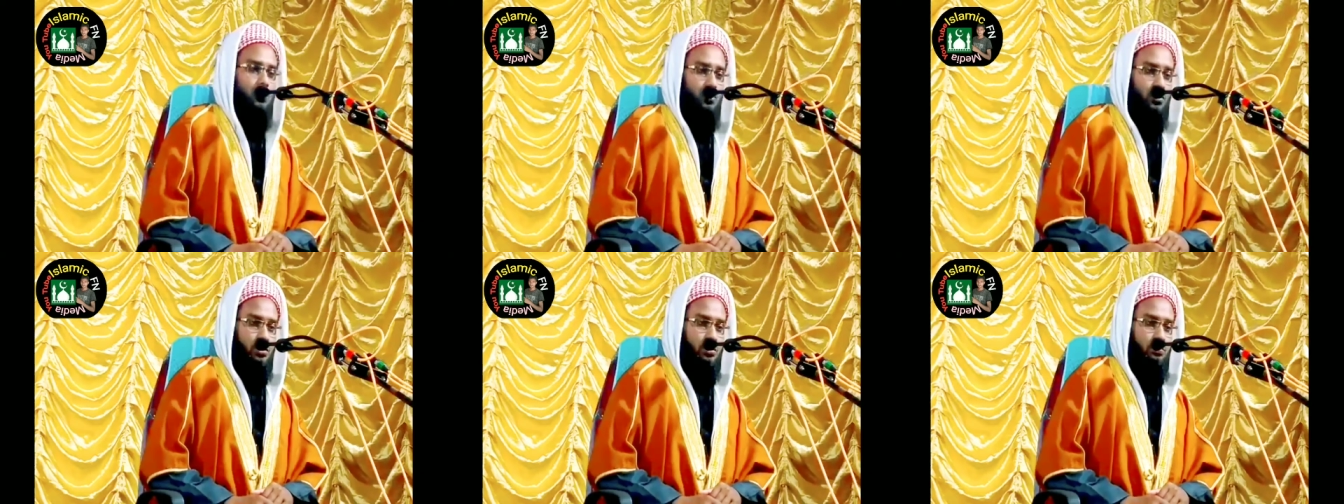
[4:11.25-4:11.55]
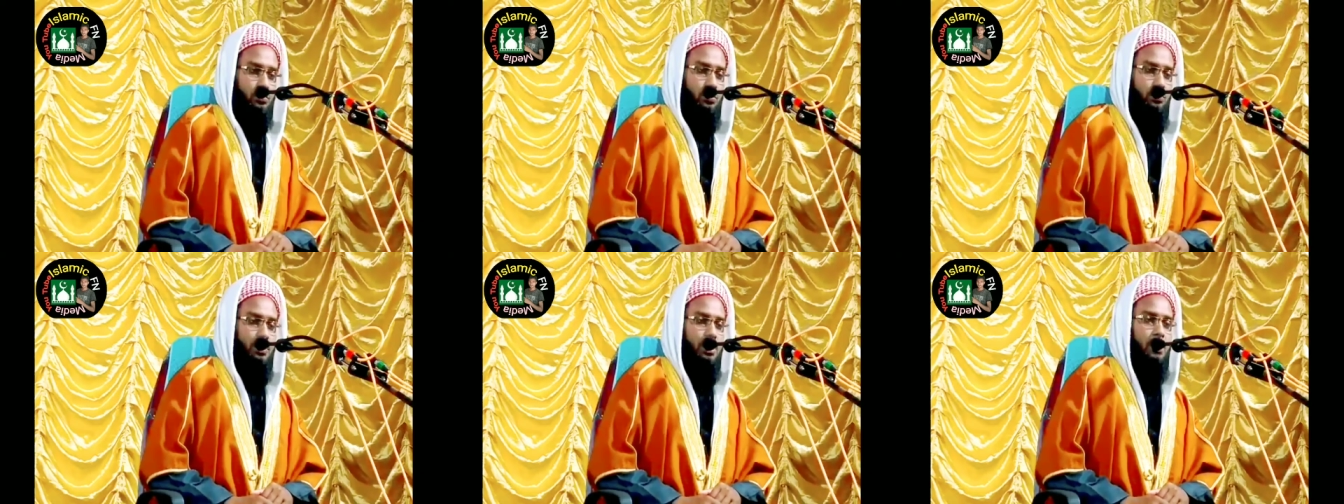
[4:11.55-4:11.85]
ওই
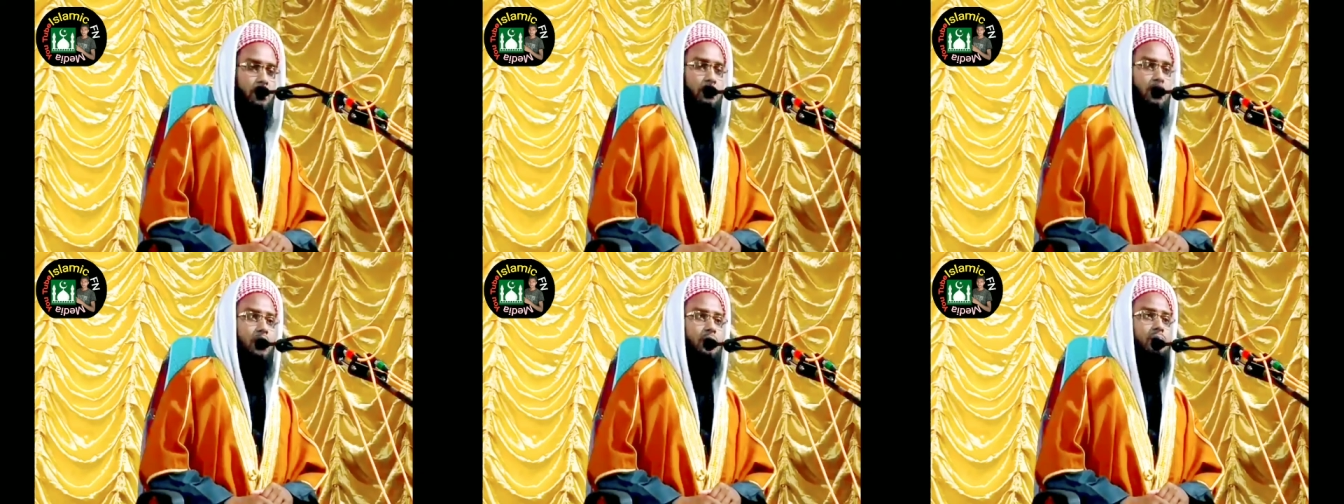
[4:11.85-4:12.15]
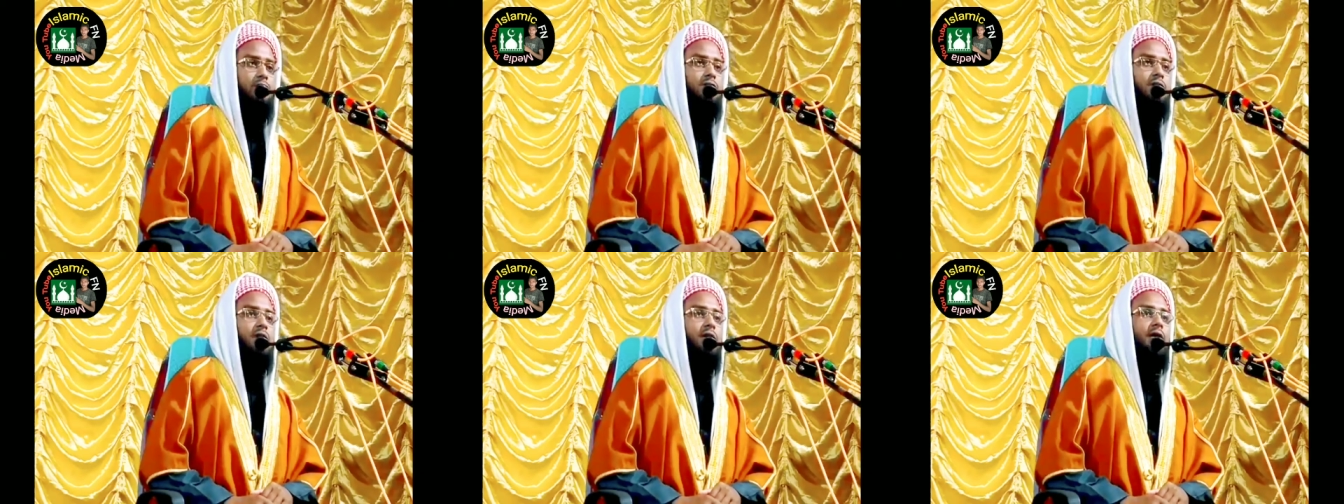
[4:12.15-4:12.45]
মহিলা
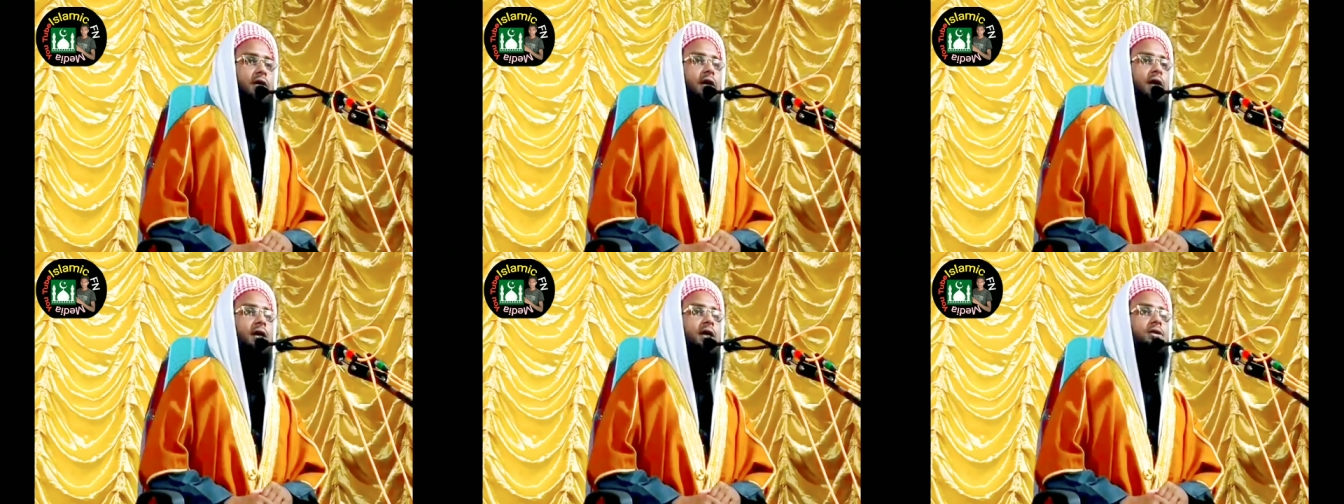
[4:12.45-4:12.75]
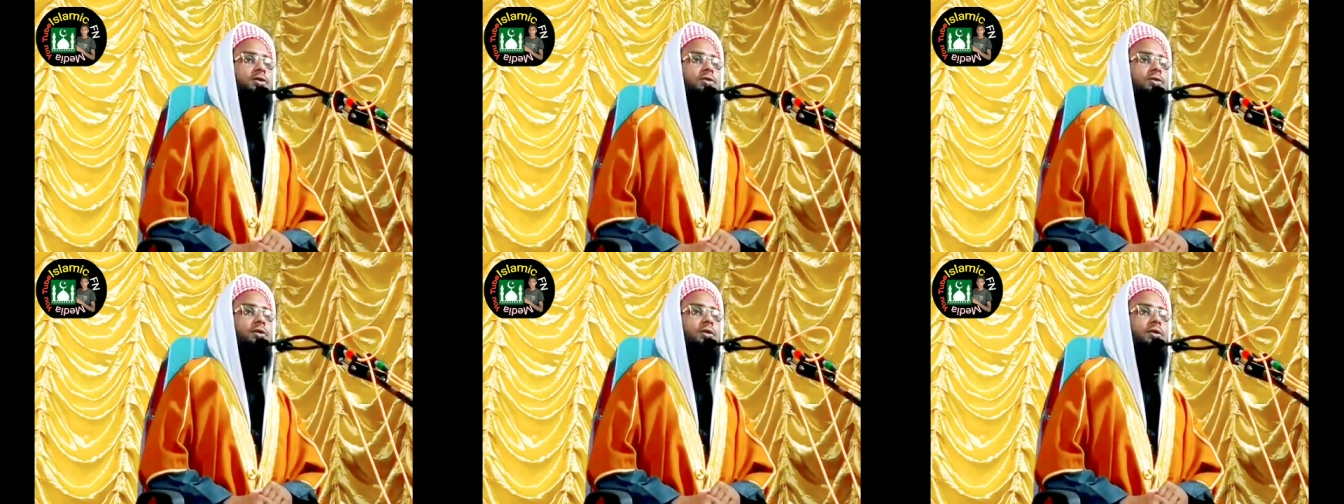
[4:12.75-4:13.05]
মানুষদের কাজ
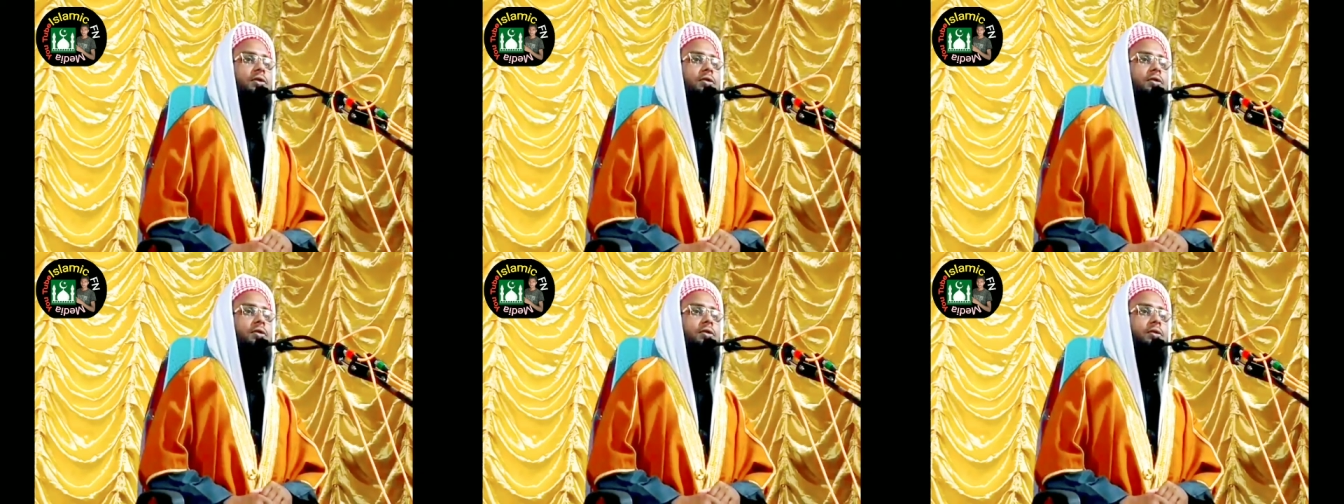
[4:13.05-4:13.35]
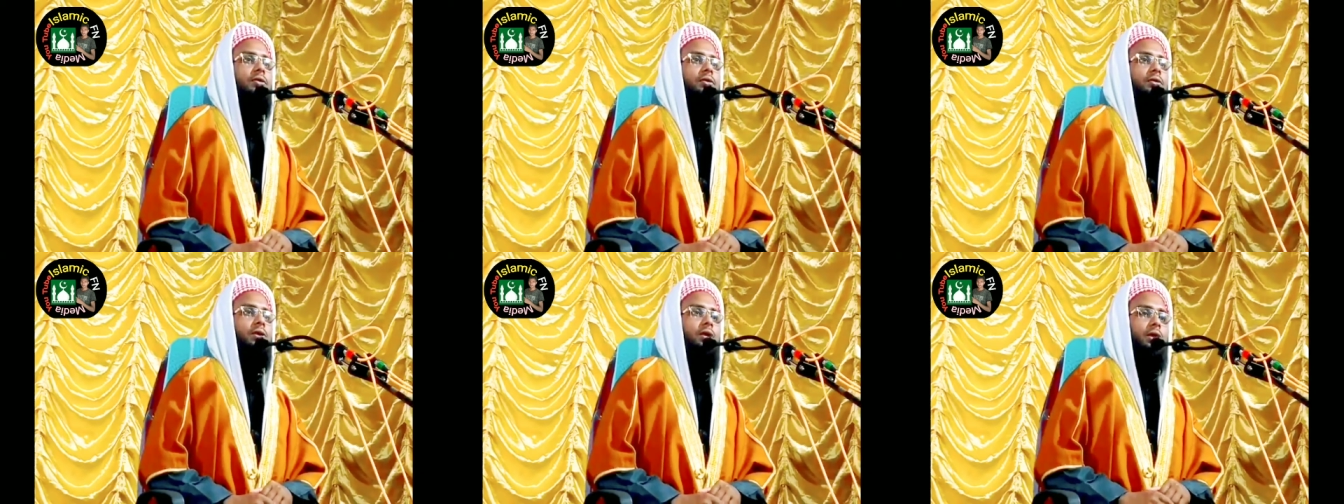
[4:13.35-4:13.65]
হইল
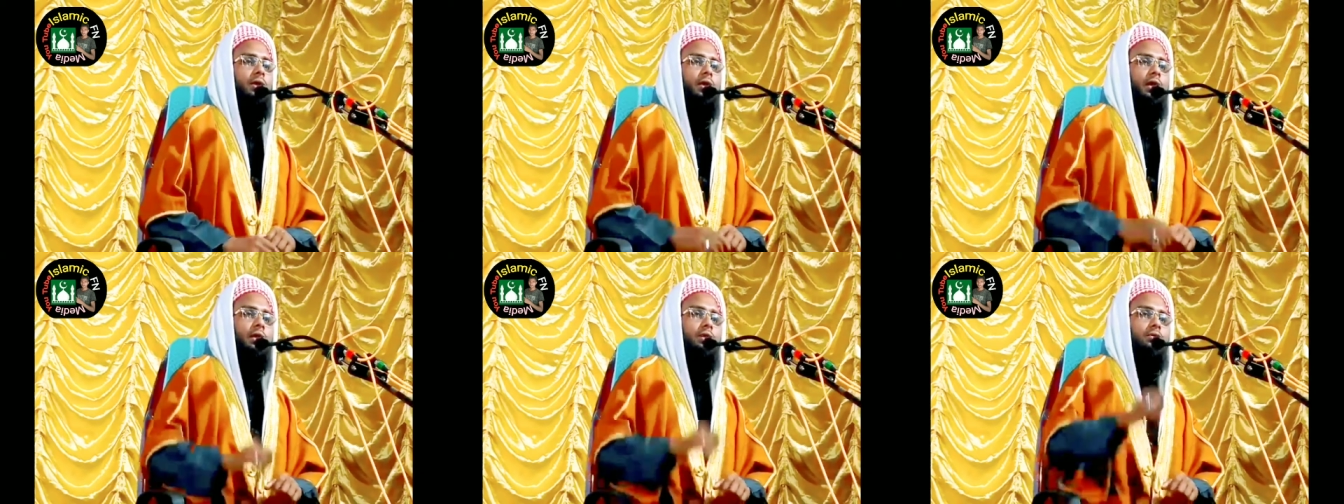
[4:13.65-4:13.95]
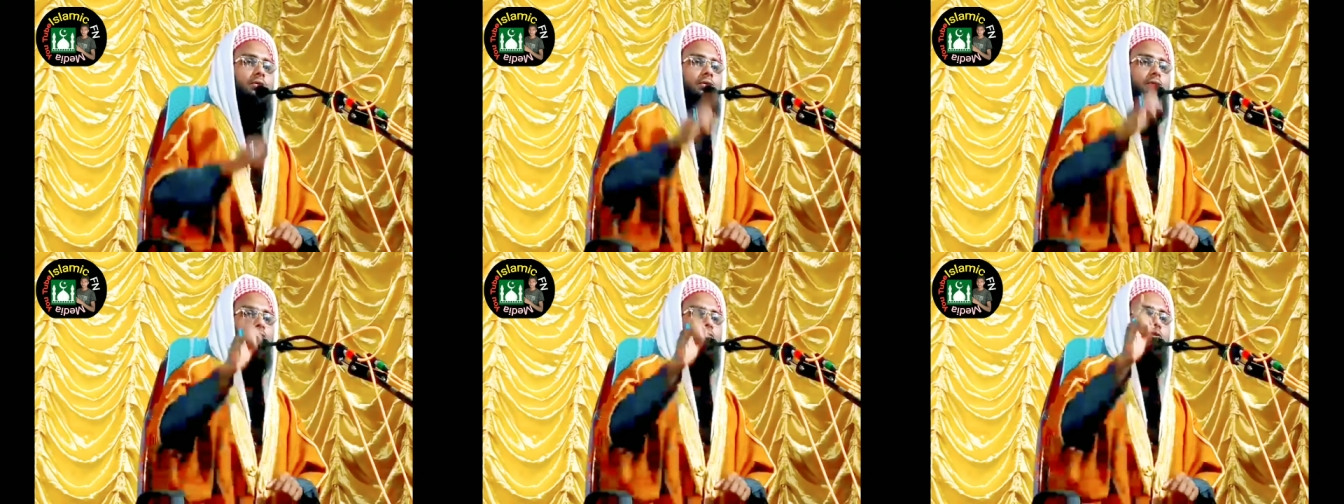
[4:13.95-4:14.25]

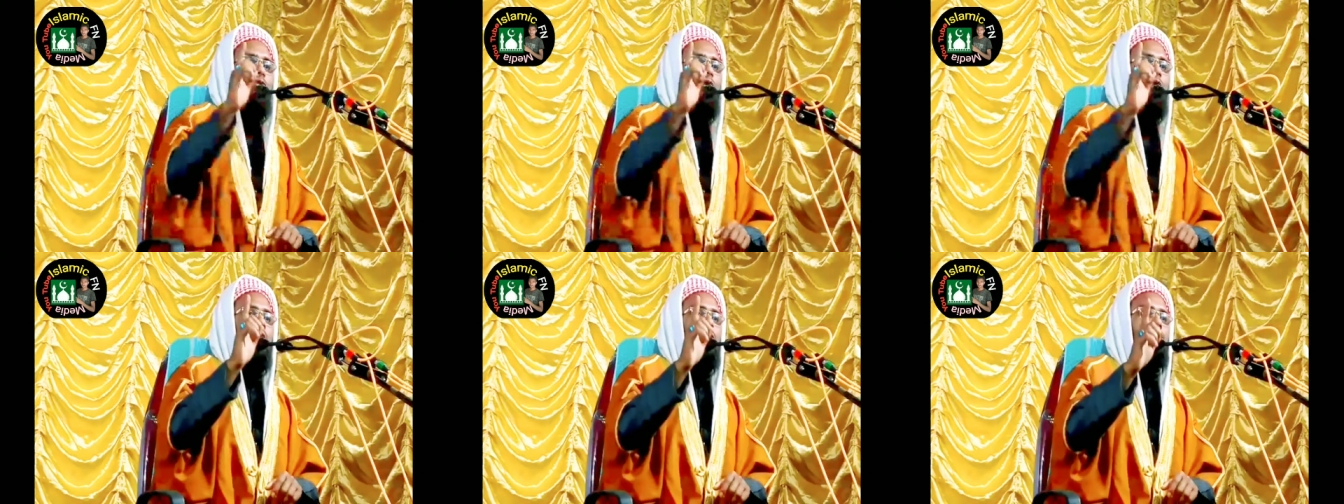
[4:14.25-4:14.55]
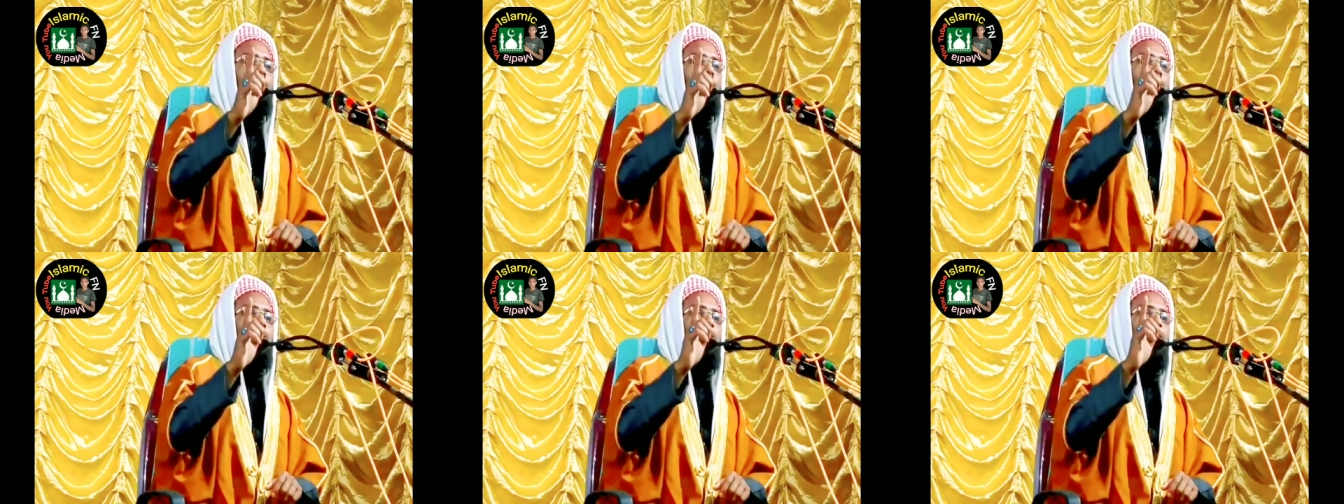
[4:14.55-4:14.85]
একজন মহিলা যদি